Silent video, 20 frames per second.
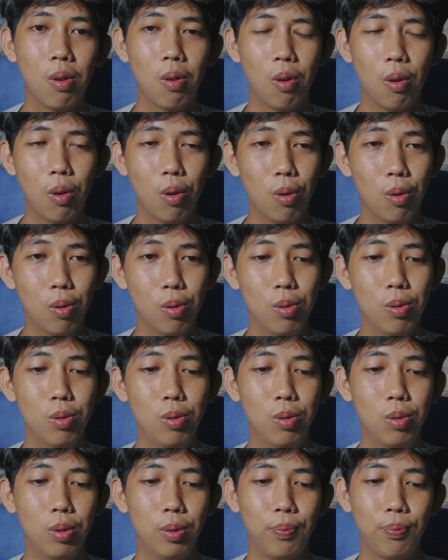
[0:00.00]

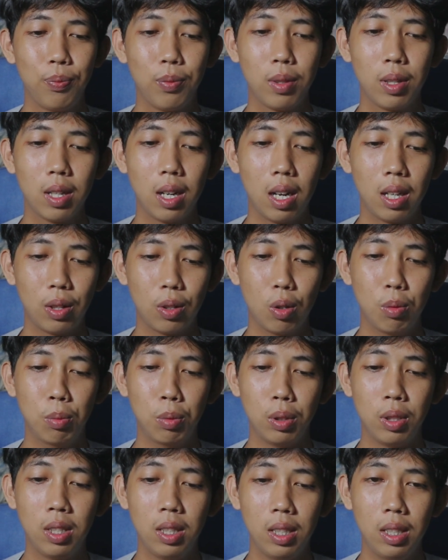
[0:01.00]
Oh, atau
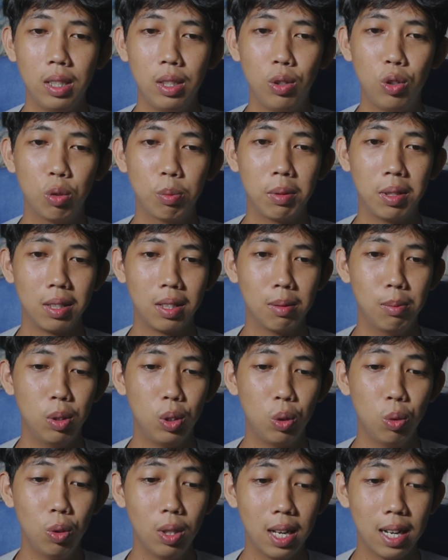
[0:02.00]
mungkin cuman
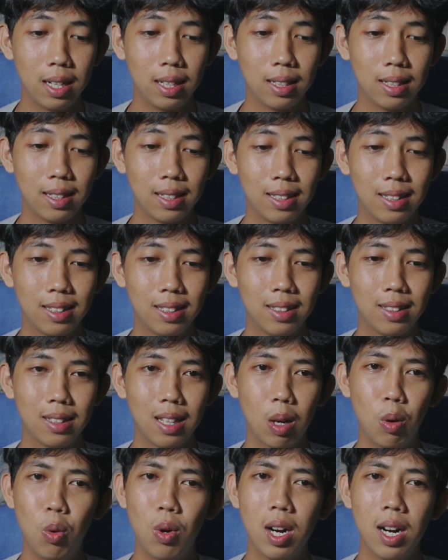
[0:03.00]
kebetulan
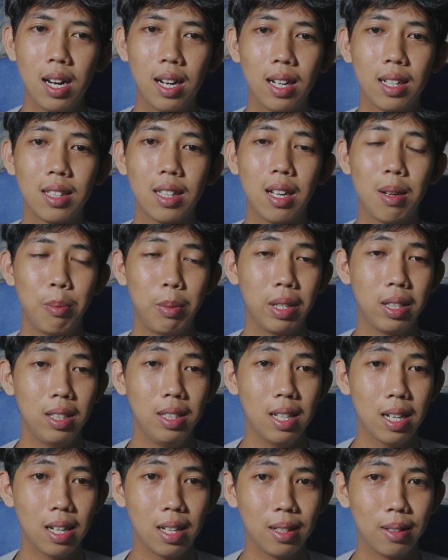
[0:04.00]
Tahu ah kata
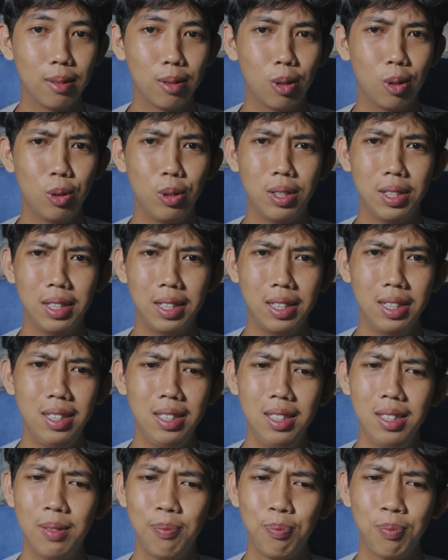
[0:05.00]
Amelia Oke okay.
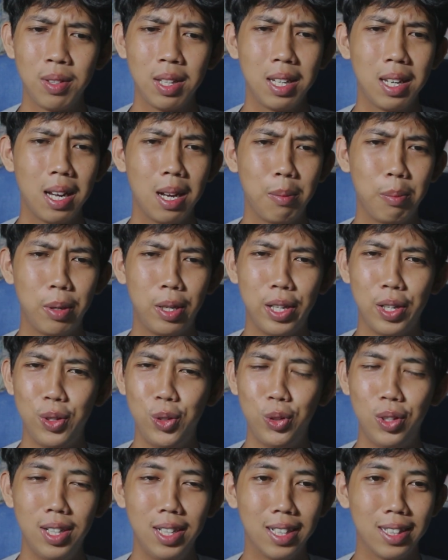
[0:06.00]
Amelia
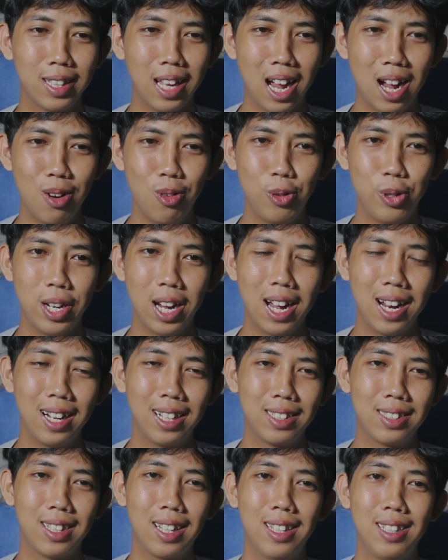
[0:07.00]
juga nggak tahu ya
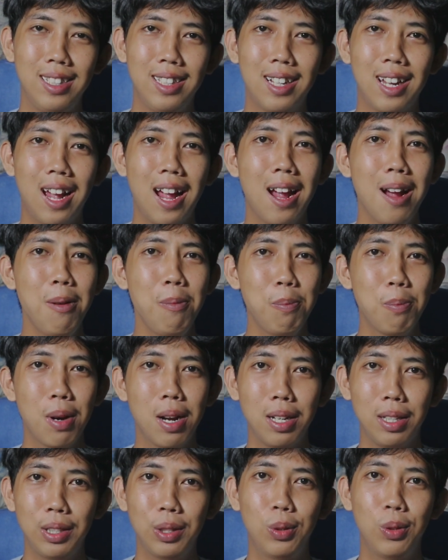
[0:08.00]
alasannya
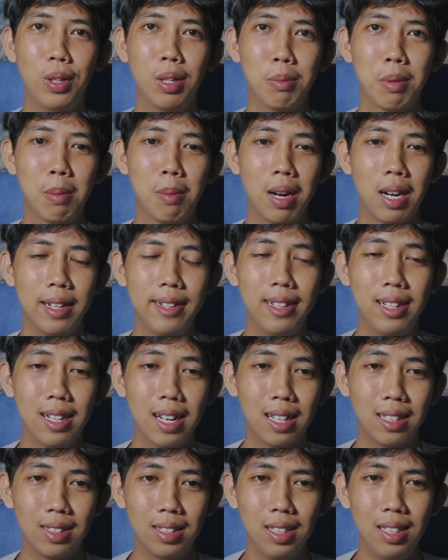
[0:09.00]
apa gitu kan mamahnya
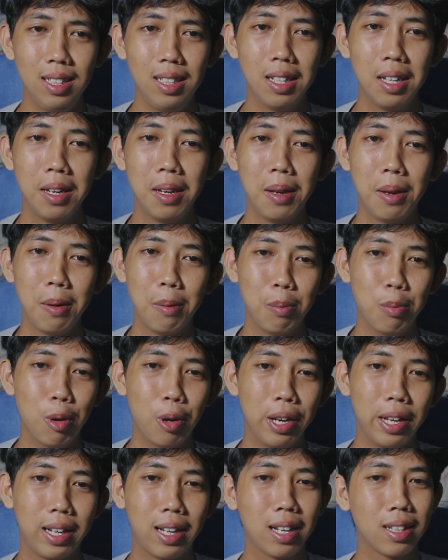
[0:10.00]
ngasih
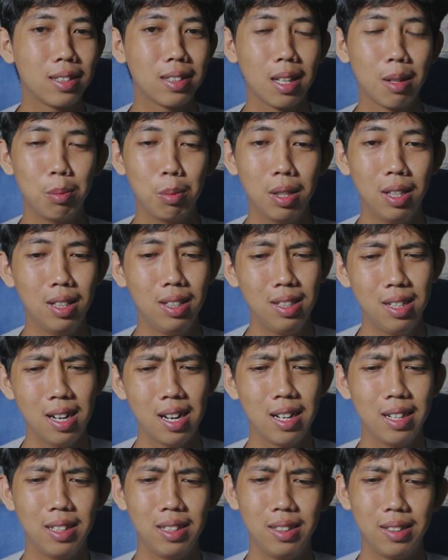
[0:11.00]
boneka stumble
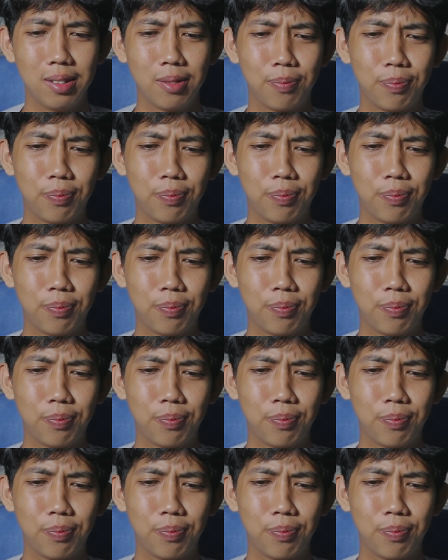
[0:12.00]
guy